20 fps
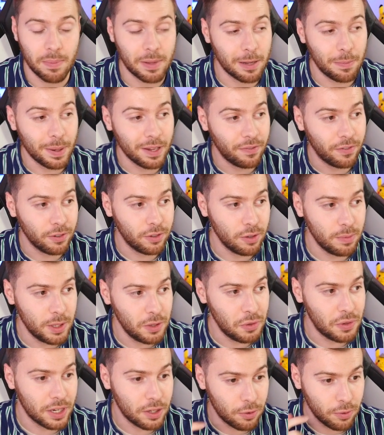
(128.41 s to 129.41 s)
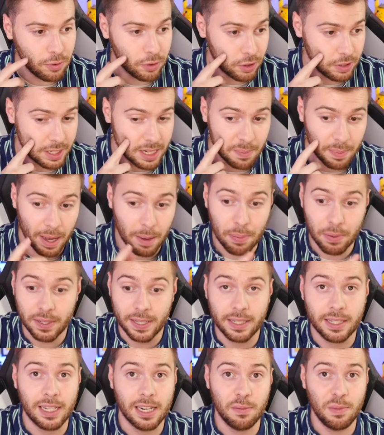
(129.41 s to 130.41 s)
Peut-être pas de Fantominus et tout, je sais pas.
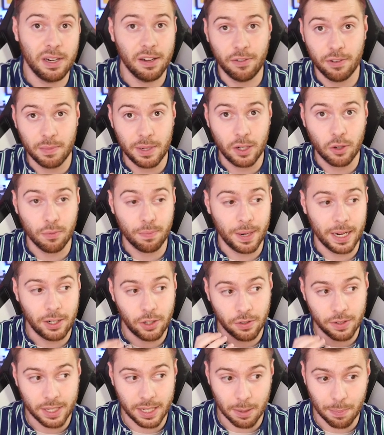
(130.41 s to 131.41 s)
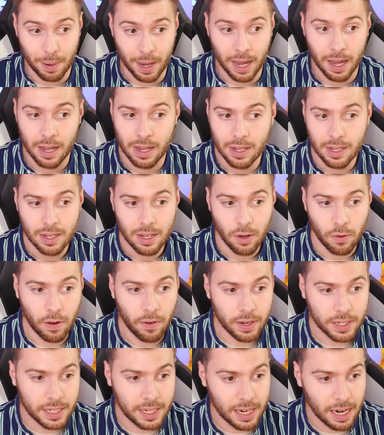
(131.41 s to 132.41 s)
Peut-être qu'il a mis la famille complète, je ne sais pas. On va
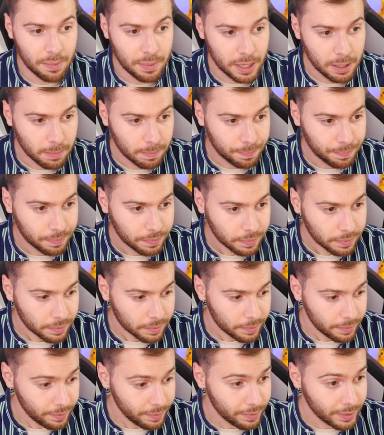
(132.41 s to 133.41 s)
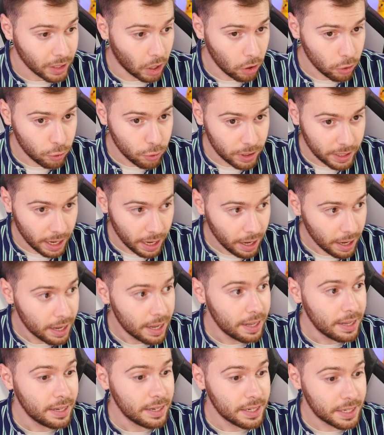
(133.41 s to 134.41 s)
voir ce qu'il a mis. En tout cas,
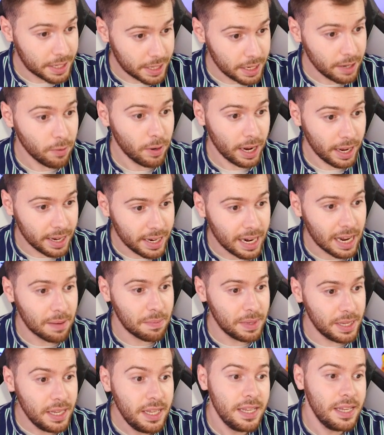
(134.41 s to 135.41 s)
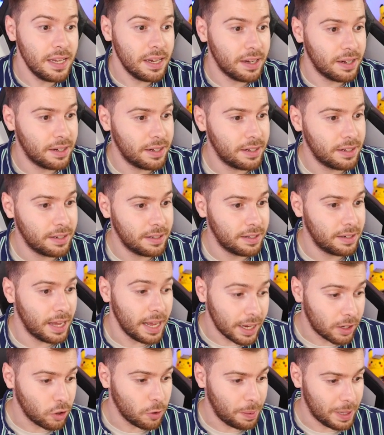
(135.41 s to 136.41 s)
si, ouais, il a mis euh,
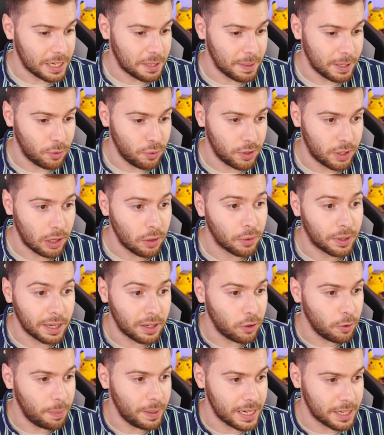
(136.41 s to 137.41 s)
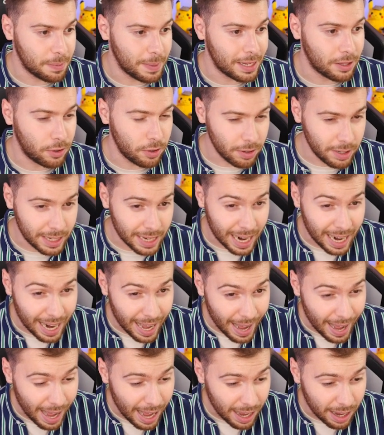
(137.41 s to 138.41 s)
ectoplasma tout seul. Donc ectoplasma de
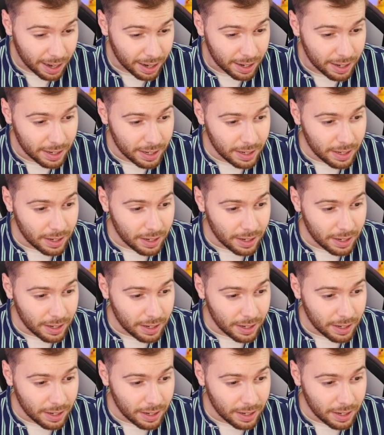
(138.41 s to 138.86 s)
Galar.